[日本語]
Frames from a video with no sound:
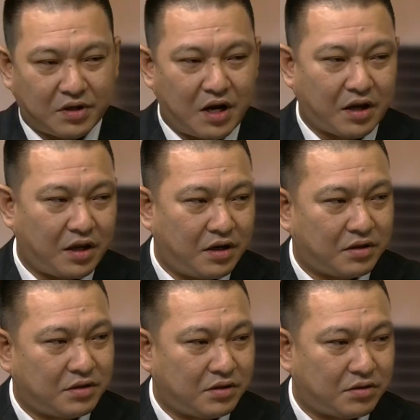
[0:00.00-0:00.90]
は関係な
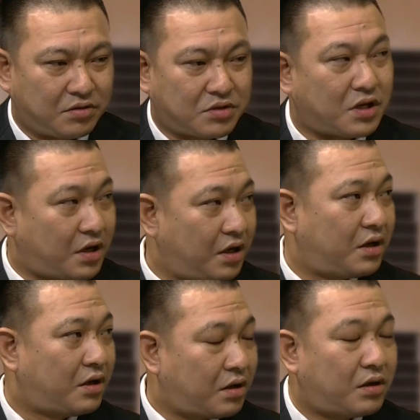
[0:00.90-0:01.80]
くとしてね、
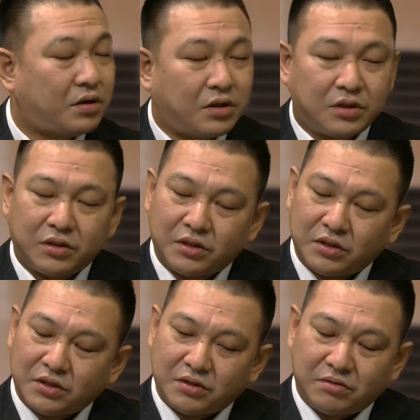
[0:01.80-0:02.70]

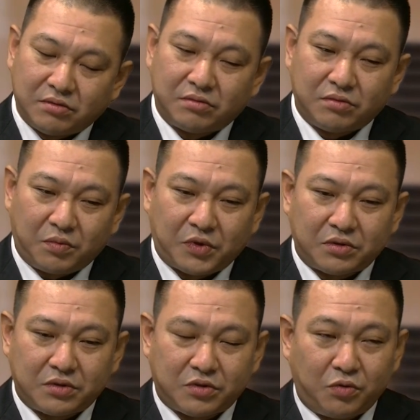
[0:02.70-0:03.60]
うん、やっぱ
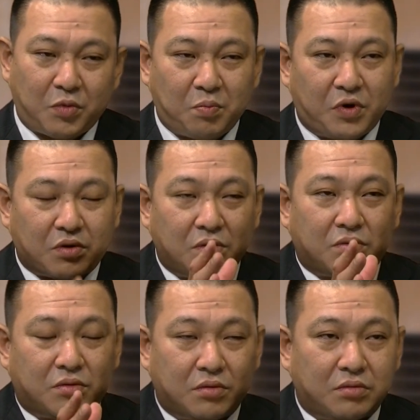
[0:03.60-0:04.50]
そのまんま
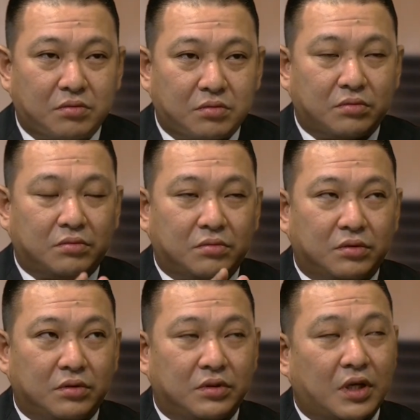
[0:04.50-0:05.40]
こ
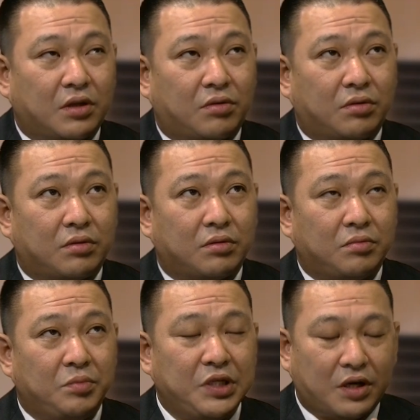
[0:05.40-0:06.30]
うなんだろ
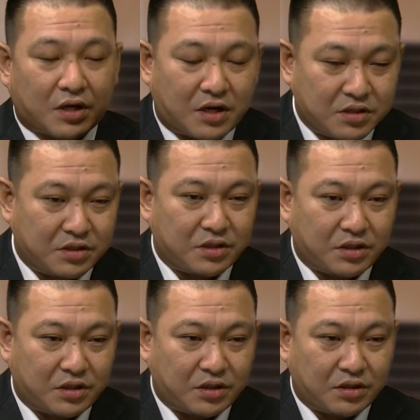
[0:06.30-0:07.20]
う見た感
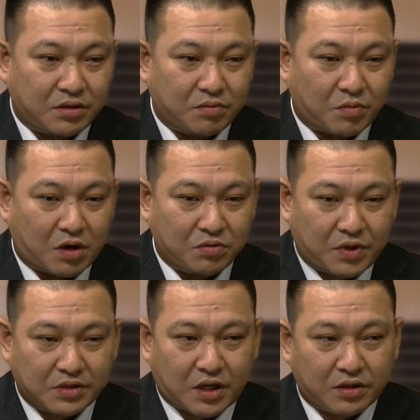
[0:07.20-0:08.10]
じまあ
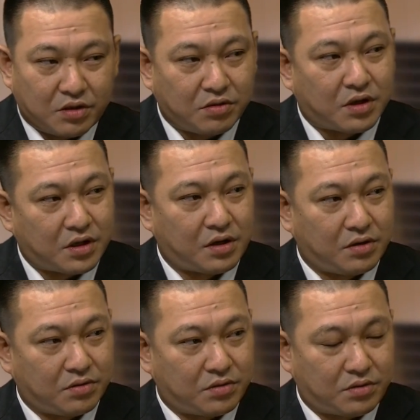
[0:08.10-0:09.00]
噂っていうかね
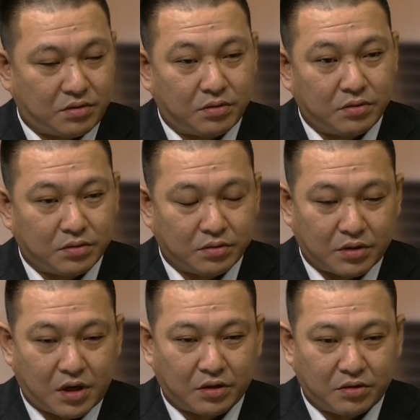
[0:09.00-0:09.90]
こう
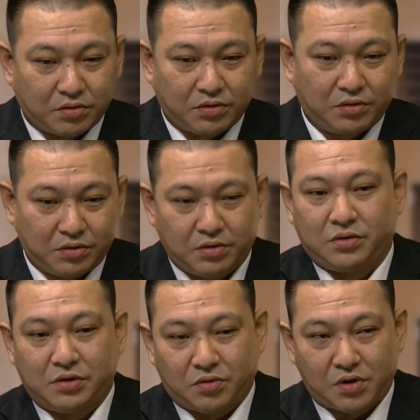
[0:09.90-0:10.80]
彼ってどういう
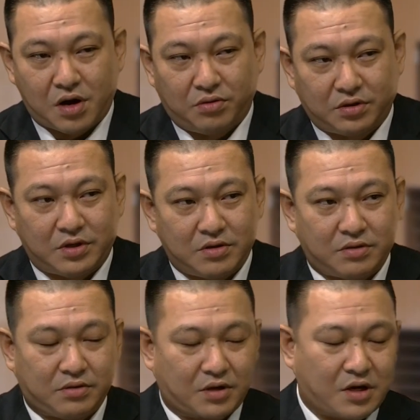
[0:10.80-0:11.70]
子なのって
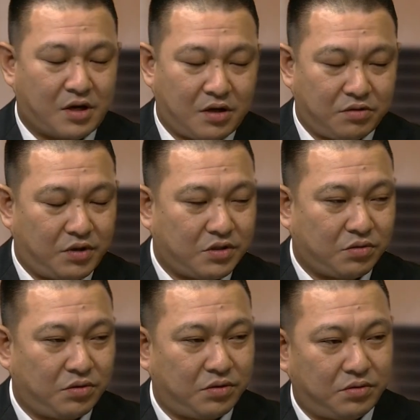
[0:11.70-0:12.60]
いう
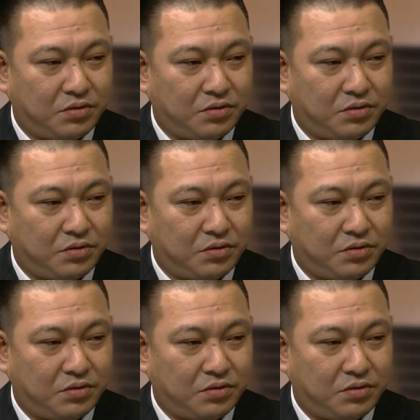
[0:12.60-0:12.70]
噂ど